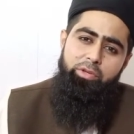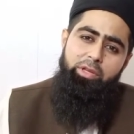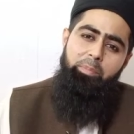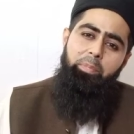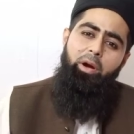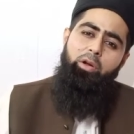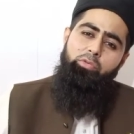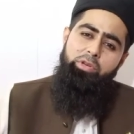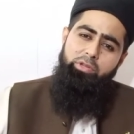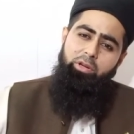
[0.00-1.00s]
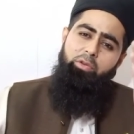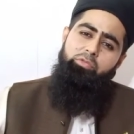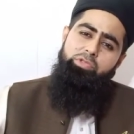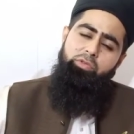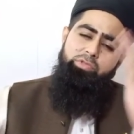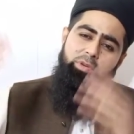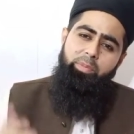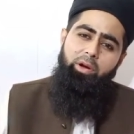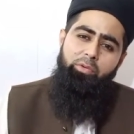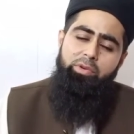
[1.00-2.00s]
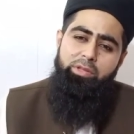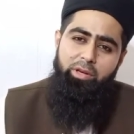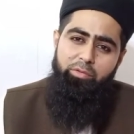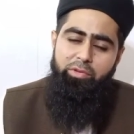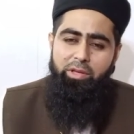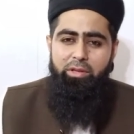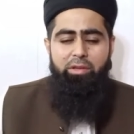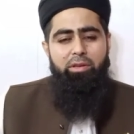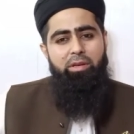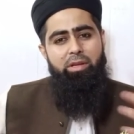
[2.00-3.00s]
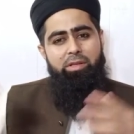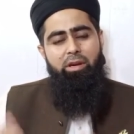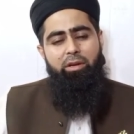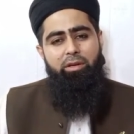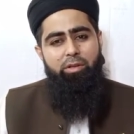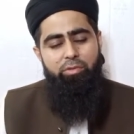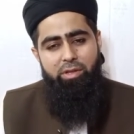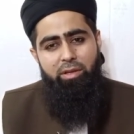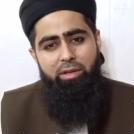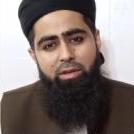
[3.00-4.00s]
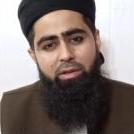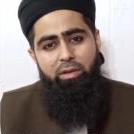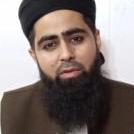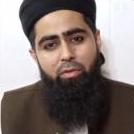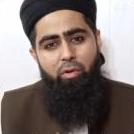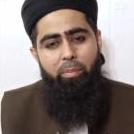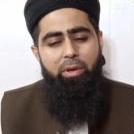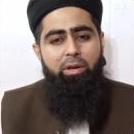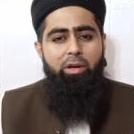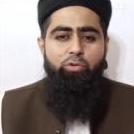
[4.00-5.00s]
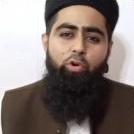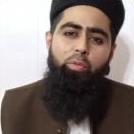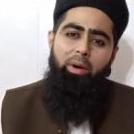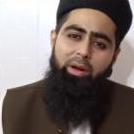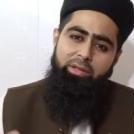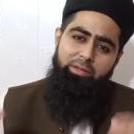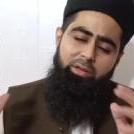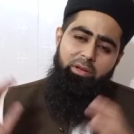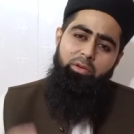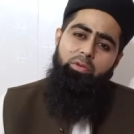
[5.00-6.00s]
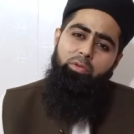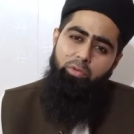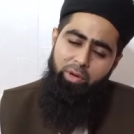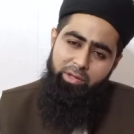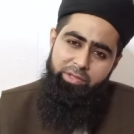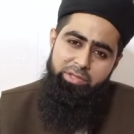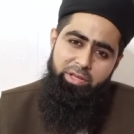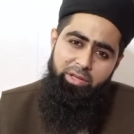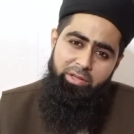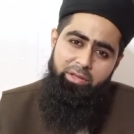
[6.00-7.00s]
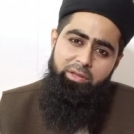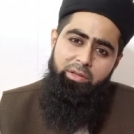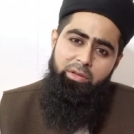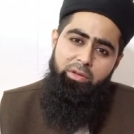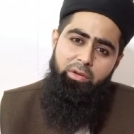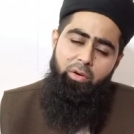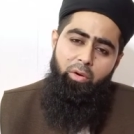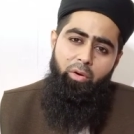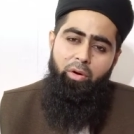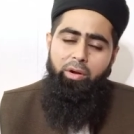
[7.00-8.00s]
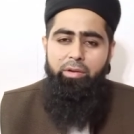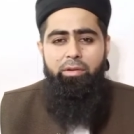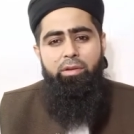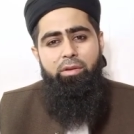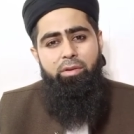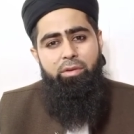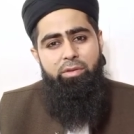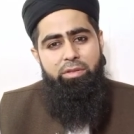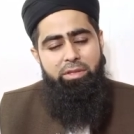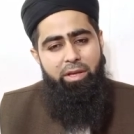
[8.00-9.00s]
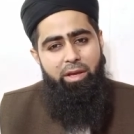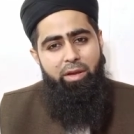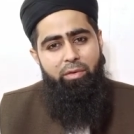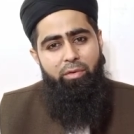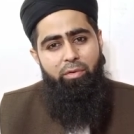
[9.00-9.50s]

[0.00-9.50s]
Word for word: उनके पहाड़ों की तरह ऊंचे ऊंचे पहाड़ों की तरह उनकी नेकियां इकट्ठी हो जाएंगी और फिर गर्दो गुबार की तरह उड़ा दी जाएंगी और ये